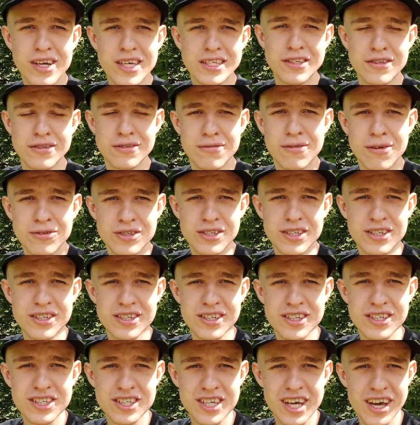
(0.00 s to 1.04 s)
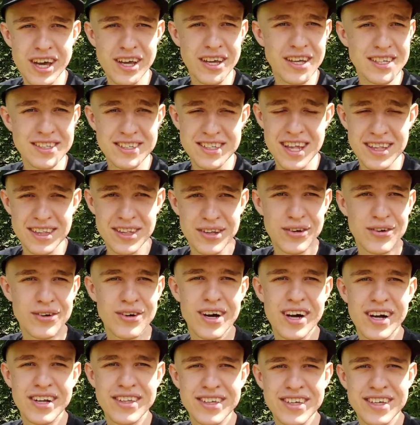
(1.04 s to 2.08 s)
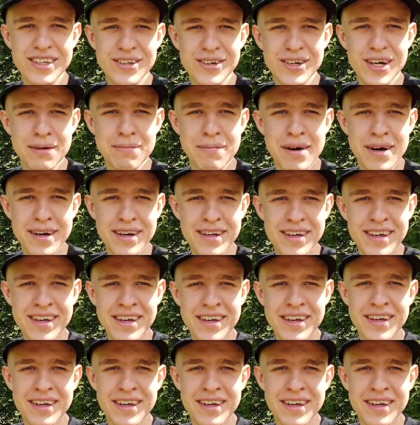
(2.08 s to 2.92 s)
słońce grzeje niestety kochani do kamery